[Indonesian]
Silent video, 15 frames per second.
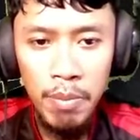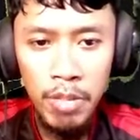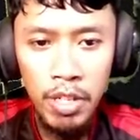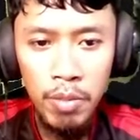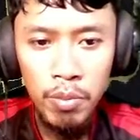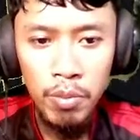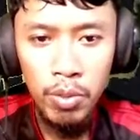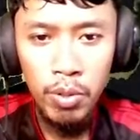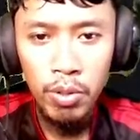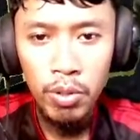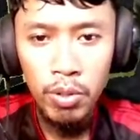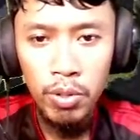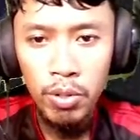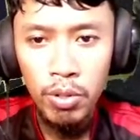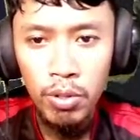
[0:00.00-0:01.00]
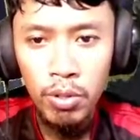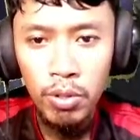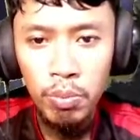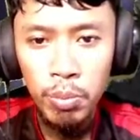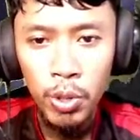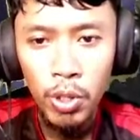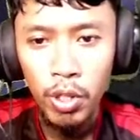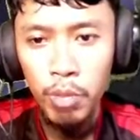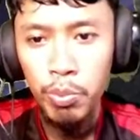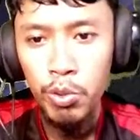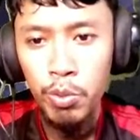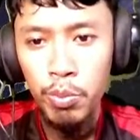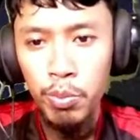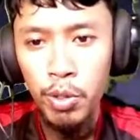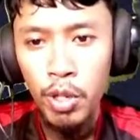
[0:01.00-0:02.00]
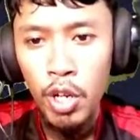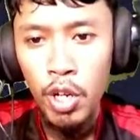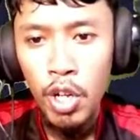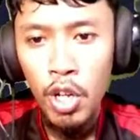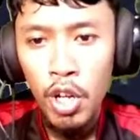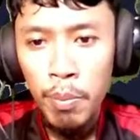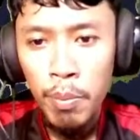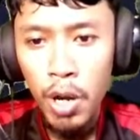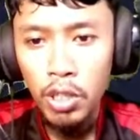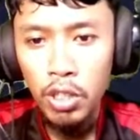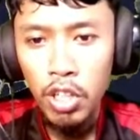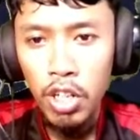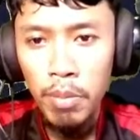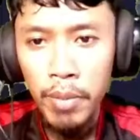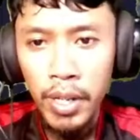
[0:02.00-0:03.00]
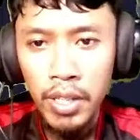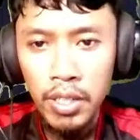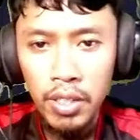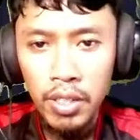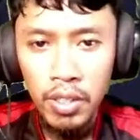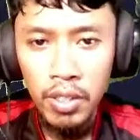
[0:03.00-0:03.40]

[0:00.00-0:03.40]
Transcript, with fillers: ambilin bubur bubur botol men